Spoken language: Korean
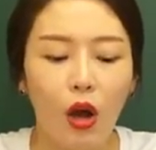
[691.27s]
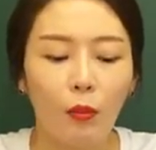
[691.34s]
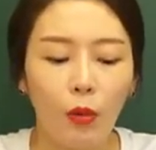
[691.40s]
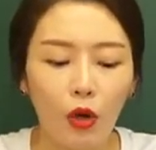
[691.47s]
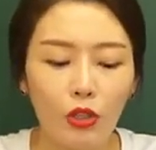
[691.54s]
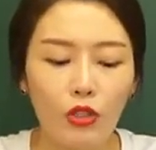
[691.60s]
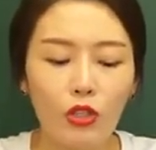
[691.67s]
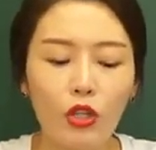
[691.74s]

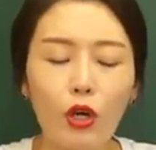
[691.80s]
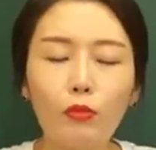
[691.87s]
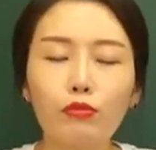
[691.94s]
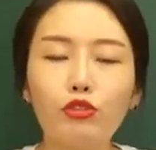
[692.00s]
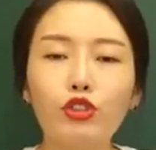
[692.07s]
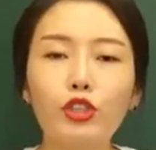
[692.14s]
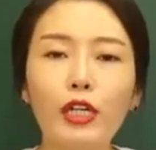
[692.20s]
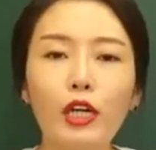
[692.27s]
먼저
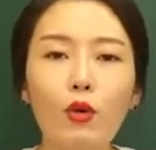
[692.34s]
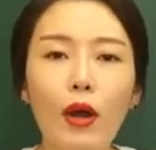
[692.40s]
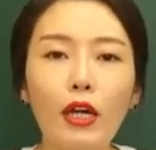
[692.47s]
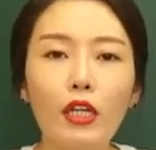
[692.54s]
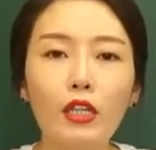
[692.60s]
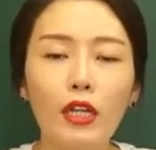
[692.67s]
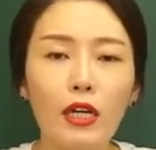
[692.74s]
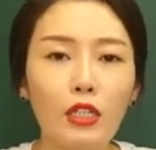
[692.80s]
문제를
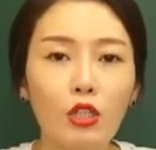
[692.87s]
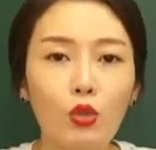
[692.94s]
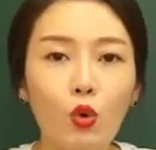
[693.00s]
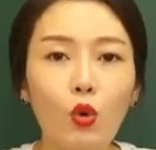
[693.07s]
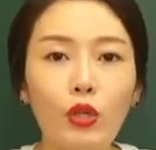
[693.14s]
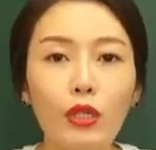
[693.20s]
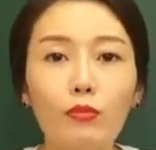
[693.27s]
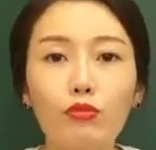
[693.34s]
확인을
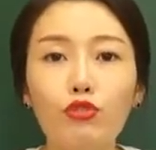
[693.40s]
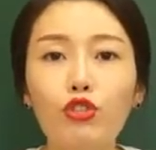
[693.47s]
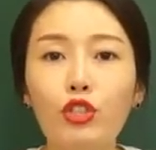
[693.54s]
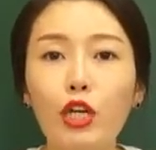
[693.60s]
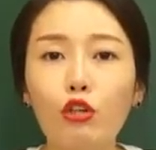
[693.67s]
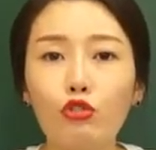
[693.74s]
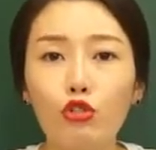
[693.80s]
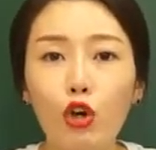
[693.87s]
하시고 이
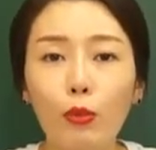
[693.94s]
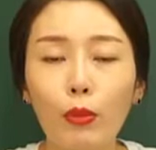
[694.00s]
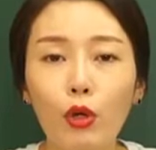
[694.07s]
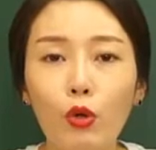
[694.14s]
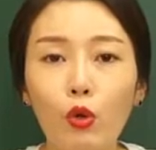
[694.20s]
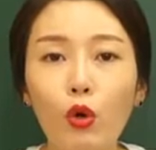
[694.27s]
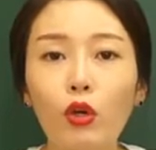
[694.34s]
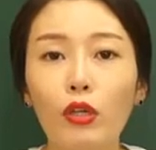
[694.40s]
문제
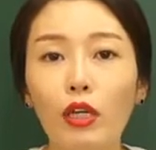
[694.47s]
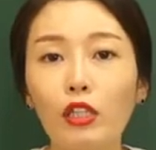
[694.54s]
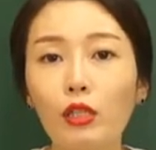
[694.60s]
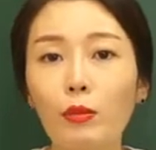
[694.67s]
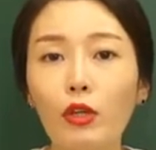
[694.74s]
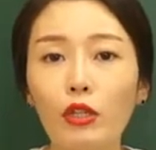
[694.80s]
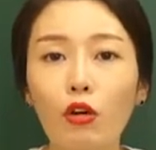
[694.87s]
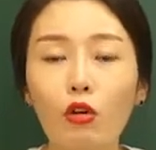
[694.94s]
유형별로 예를
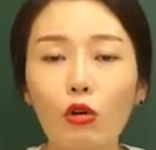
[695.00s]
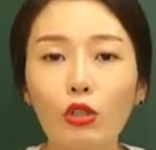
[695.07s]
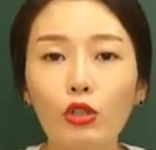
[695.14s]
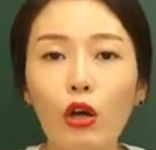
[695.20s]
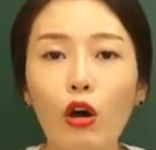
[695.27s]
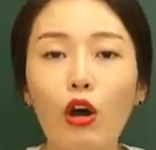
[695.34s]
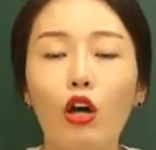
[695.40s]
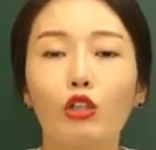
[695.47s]
들면 이런
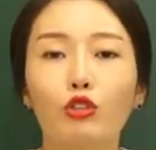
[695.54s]
거죠.